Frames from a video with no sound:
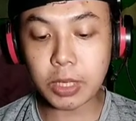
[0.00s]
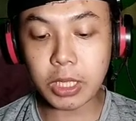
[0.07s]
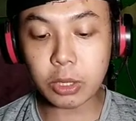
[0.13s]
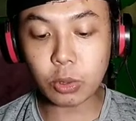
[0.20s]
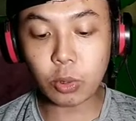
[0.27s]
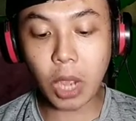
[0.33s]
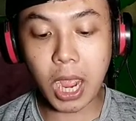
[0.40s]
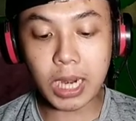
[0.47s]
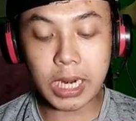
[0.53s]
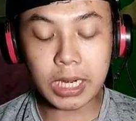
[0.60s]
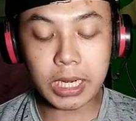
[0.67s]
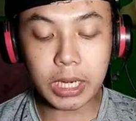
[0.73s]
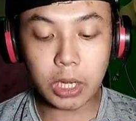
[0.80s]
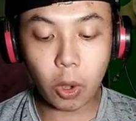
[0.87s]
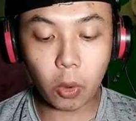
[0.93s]
Itu ada
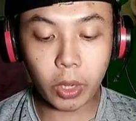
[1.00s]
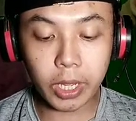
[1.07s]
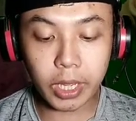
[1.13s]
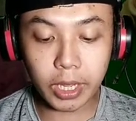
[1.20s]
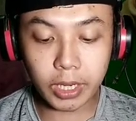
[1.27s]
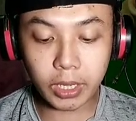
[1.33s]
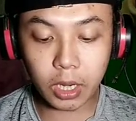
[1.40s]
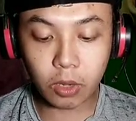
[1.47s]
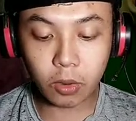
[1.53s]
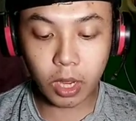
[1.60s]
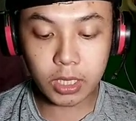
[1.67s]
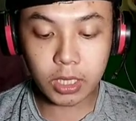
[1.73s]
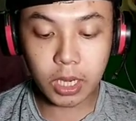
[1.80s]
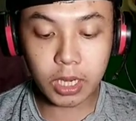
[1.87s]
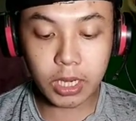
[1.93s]
di login kalau
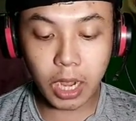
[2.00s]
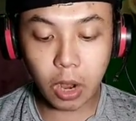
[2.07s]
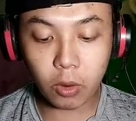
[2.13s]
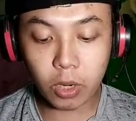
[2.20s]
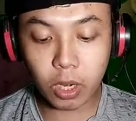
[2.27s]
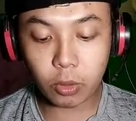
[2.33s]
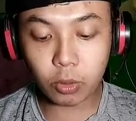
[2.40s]
nggak salah di aula